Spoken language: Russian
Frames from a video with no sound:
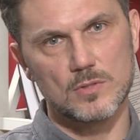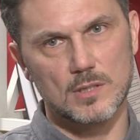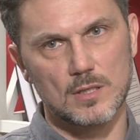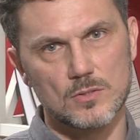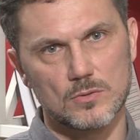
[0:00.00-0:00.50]

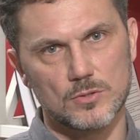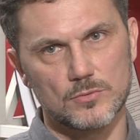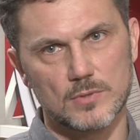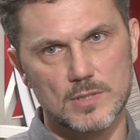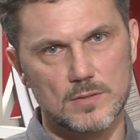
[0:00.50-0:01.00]
заканчивал уже
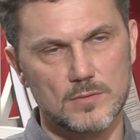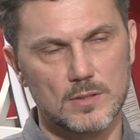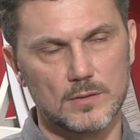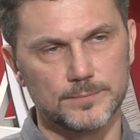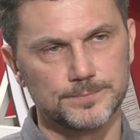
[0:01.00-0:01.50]
в
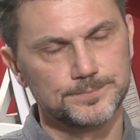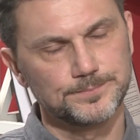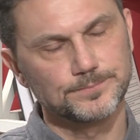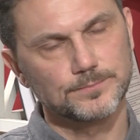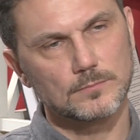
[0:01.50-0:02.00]
29 лет.
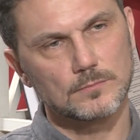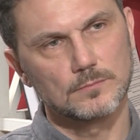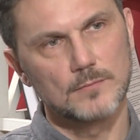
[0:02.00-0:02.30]
Угу.